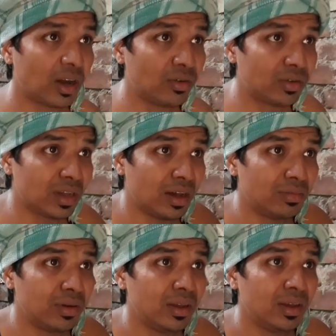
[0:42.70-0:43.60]
ठाकुर
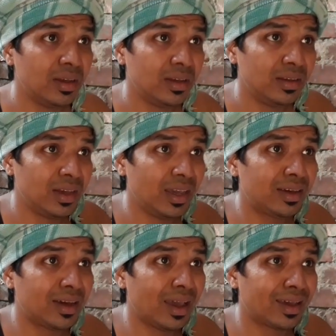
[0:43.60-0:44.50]
साहब यही
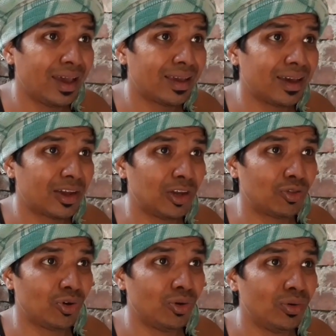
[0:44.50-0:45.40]
कह कह कह कर
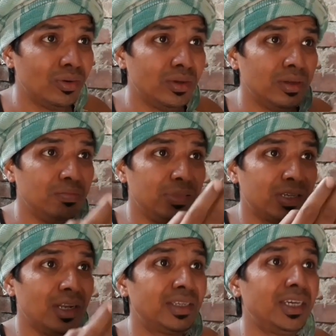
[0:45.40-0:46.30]
तो
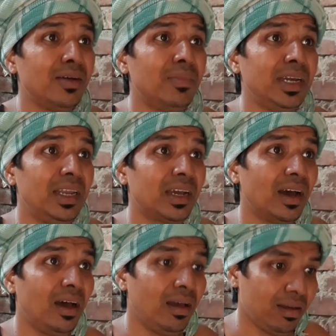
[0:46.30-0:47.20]
पिछले छह महीने
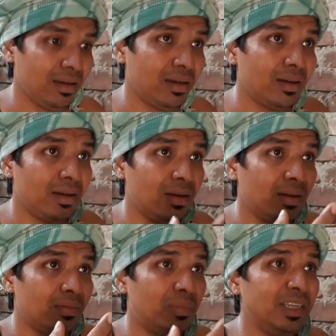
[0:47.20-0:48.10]
का
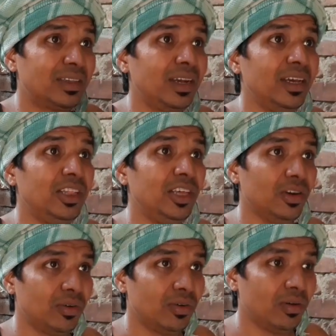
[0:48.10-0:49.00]
पैसा नहीं दिए
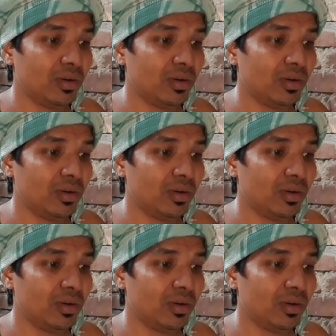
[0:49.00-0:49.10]
हो